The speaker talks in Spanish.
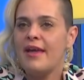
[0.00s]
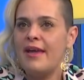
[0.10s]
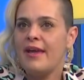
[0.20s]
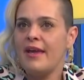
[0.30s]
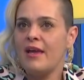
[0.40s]

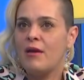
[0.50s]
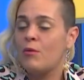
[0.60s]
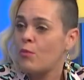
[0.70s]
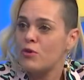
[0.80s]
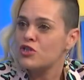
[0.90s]
eh,
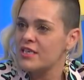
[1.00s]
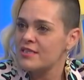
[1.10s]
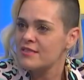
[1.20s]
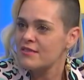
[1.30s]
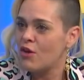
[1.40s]

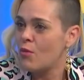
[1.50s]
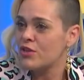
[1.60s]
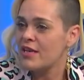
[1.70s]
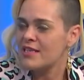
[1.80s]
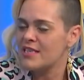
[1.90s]
poses,
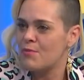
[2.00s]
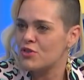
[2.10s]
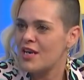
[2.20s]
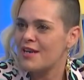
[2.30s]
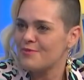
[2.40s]
cómo tenías que
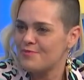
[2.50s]
posar.